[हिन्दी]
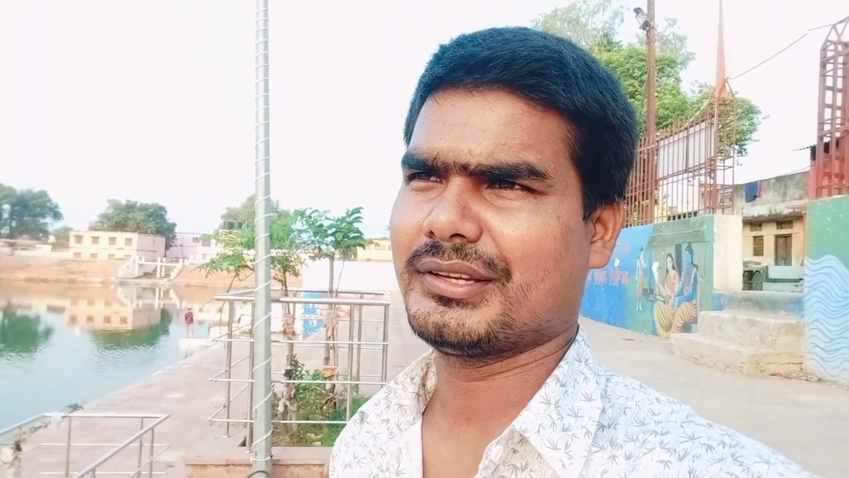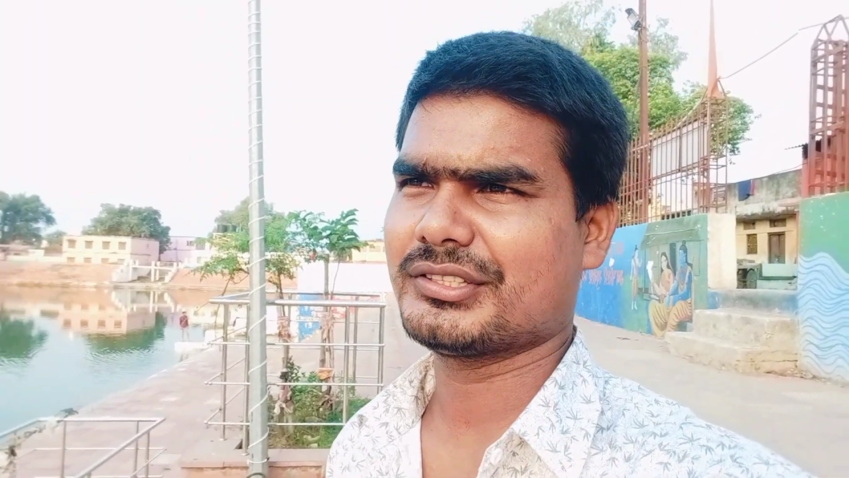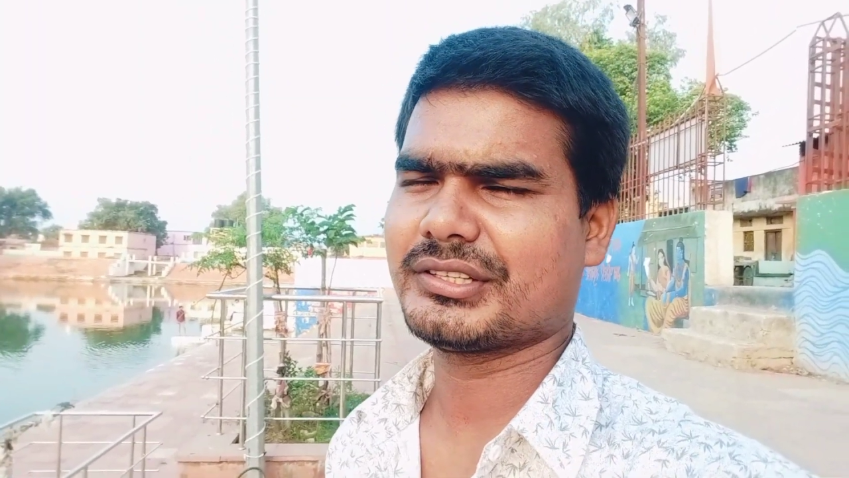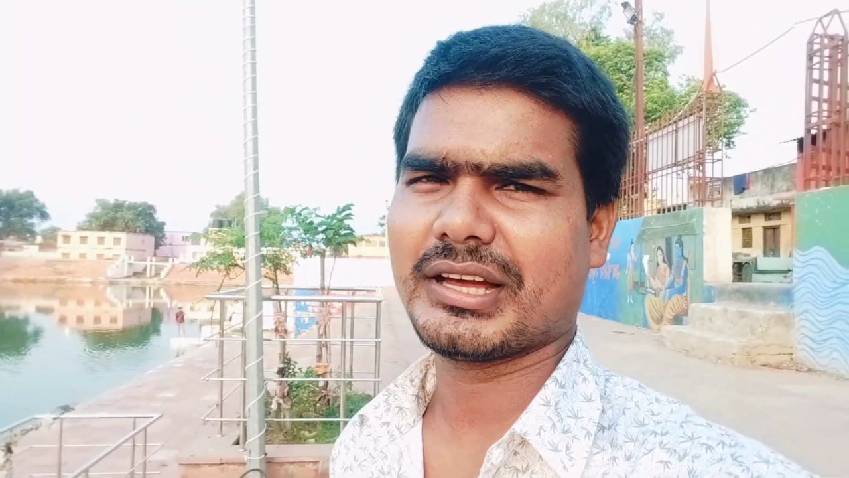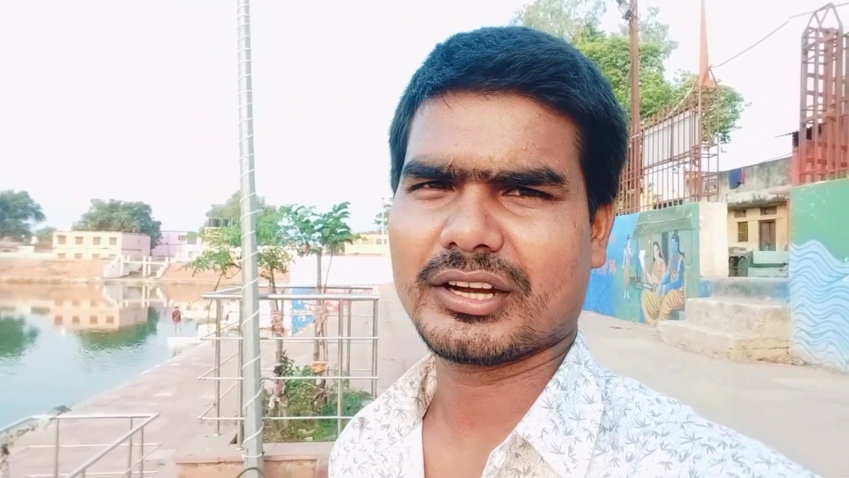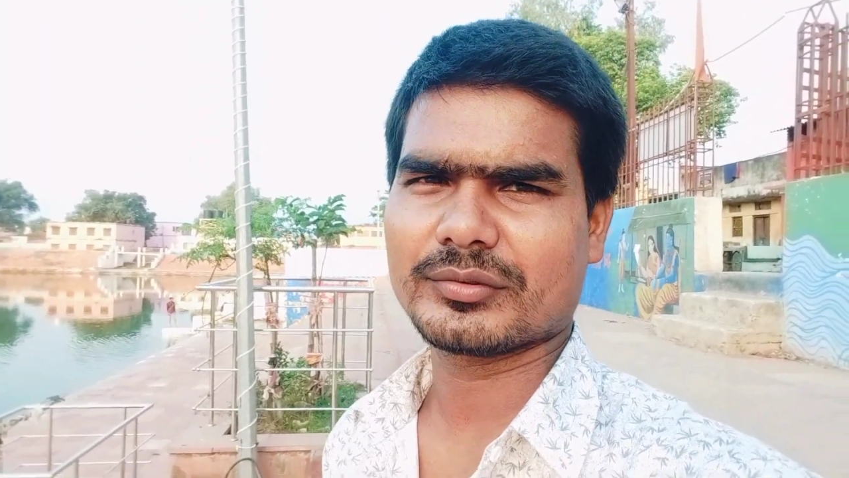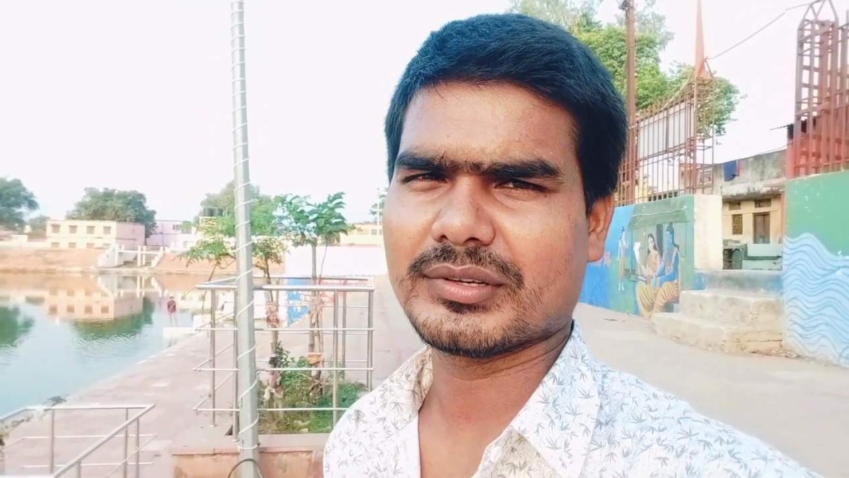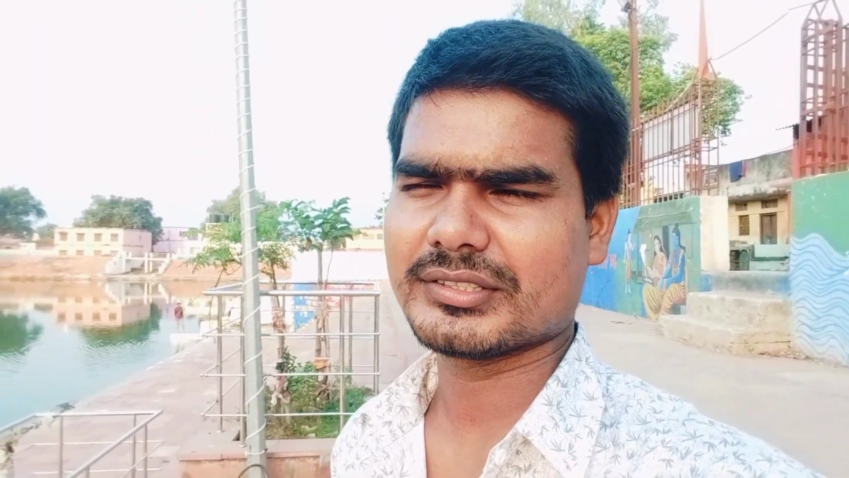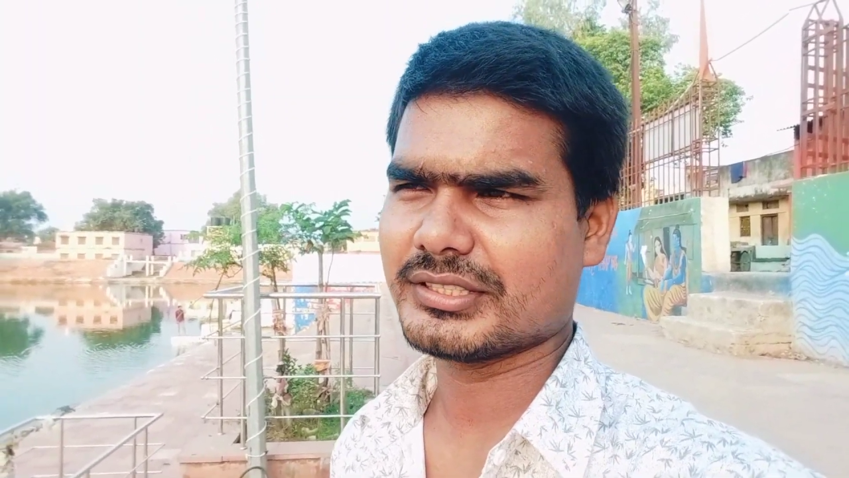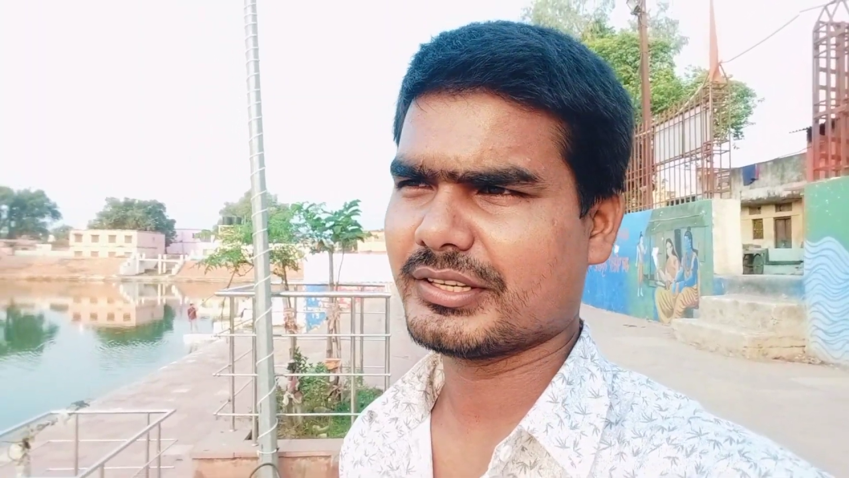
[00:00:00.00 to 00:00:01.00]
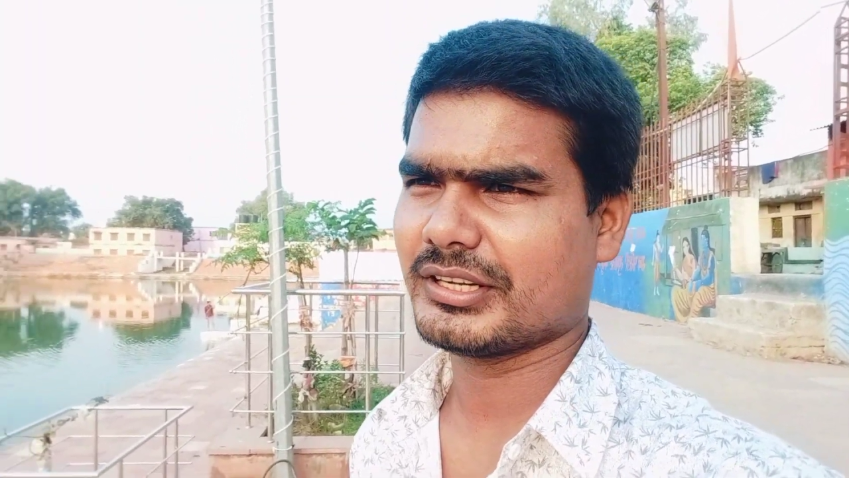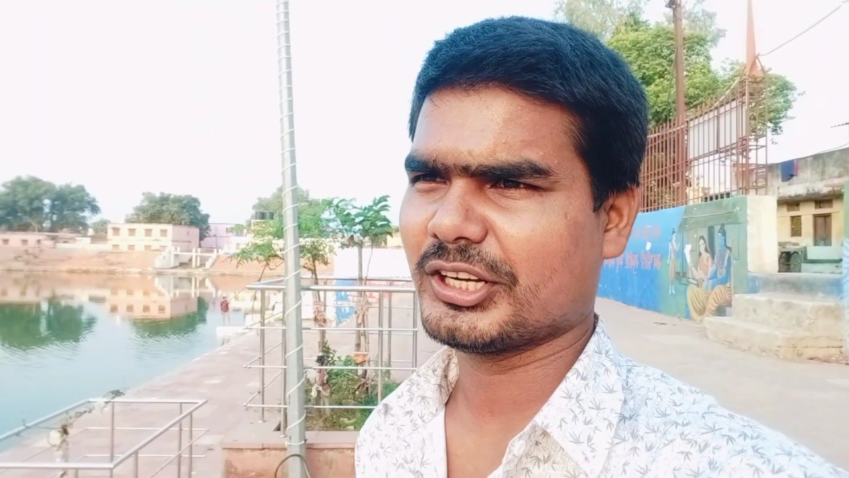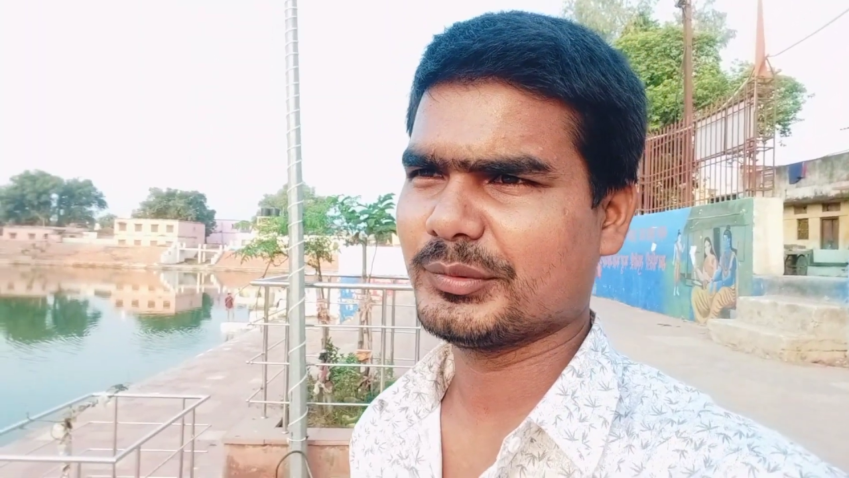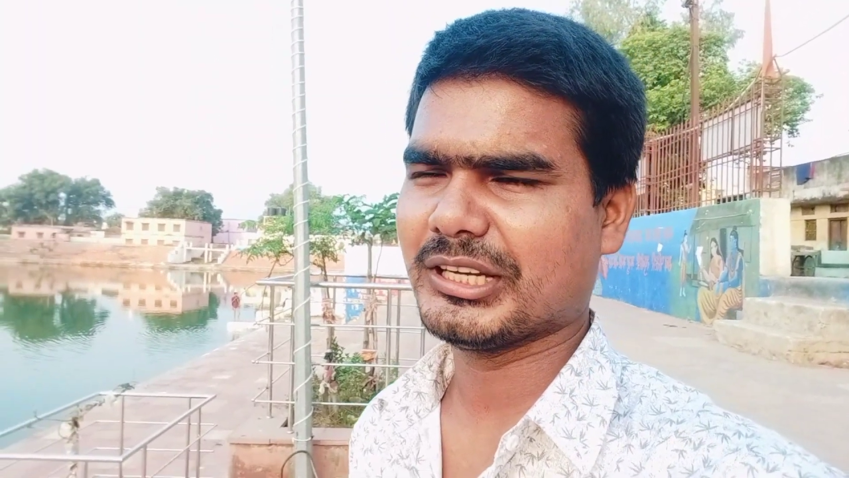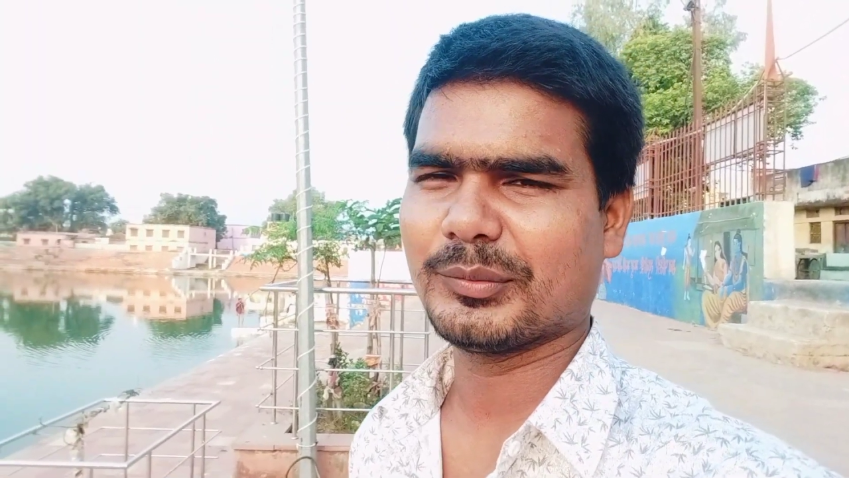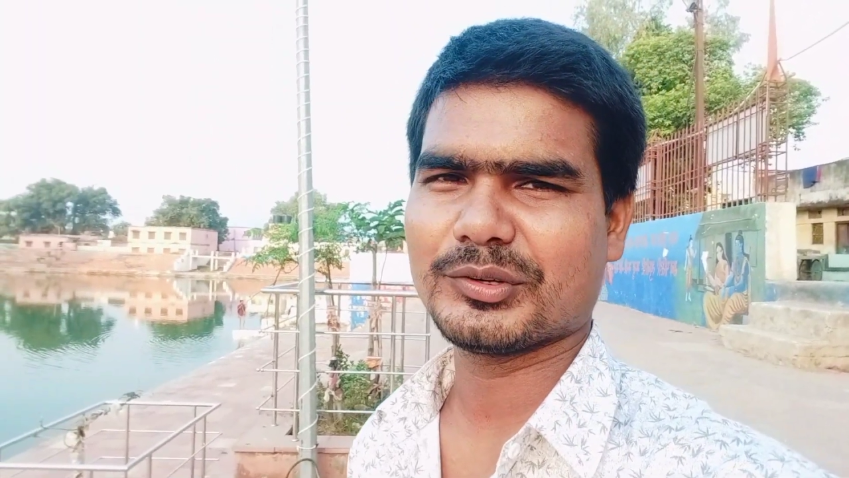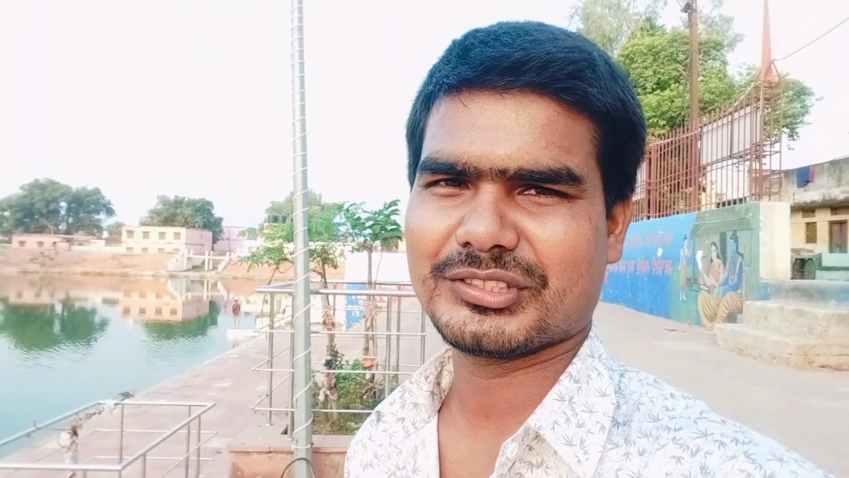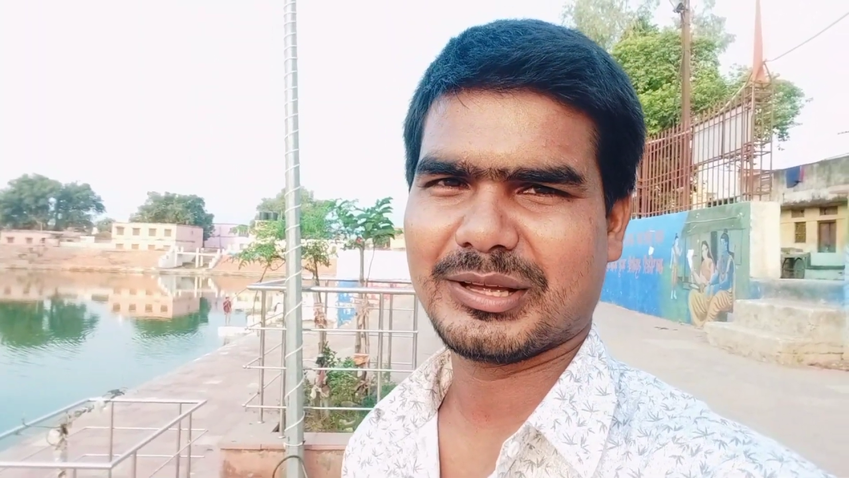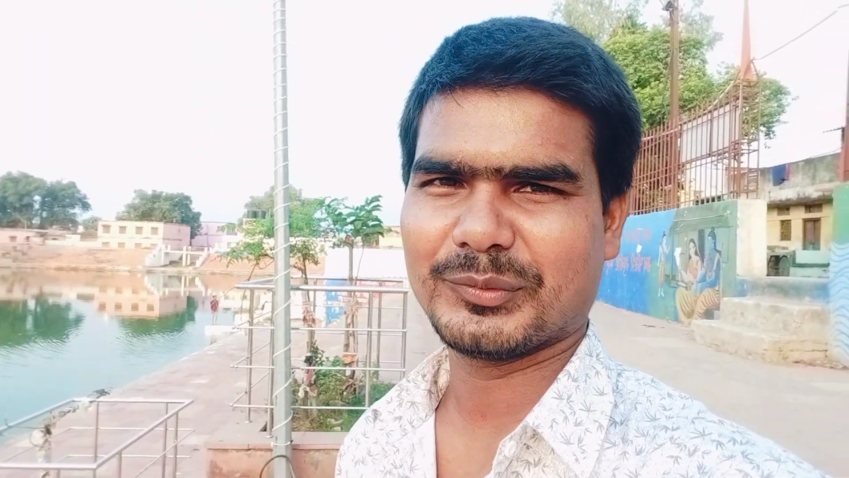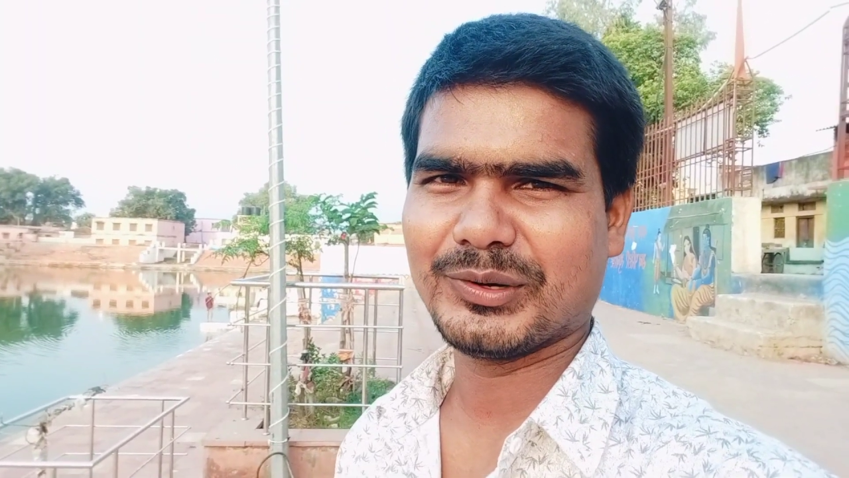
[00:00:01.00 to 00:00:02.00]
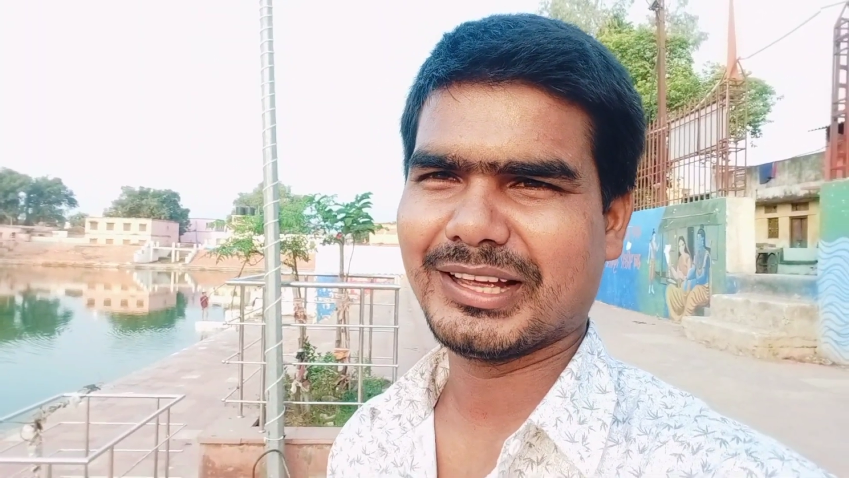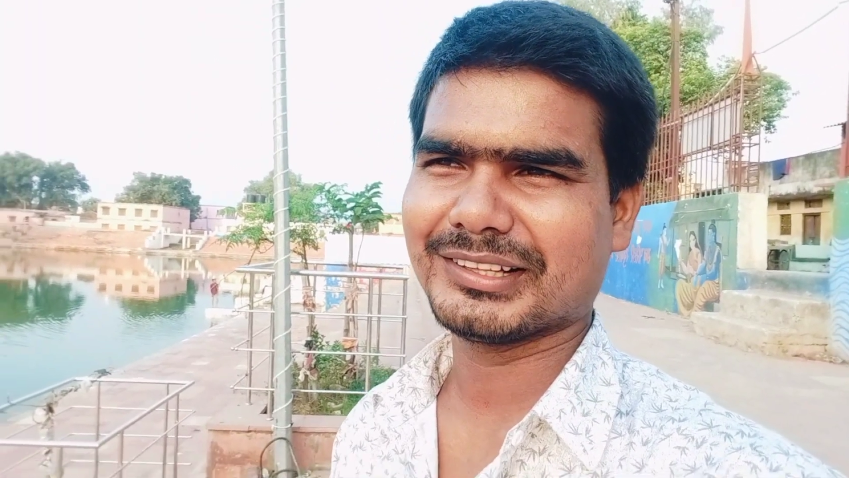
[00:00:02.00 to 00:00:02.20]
पाए किसी कारणवश से अभी आपको शाम को